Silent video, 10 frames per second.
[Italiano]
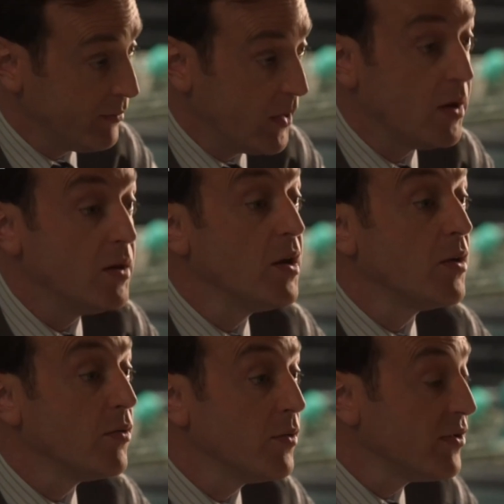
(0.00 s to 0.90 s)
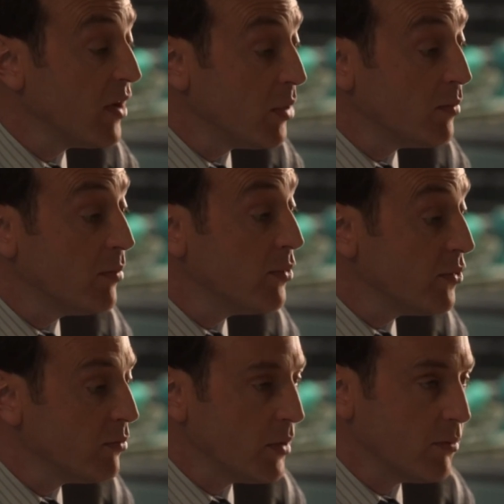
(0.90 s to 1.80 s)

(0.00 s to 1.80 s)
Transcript: A un bambino servono un padre e una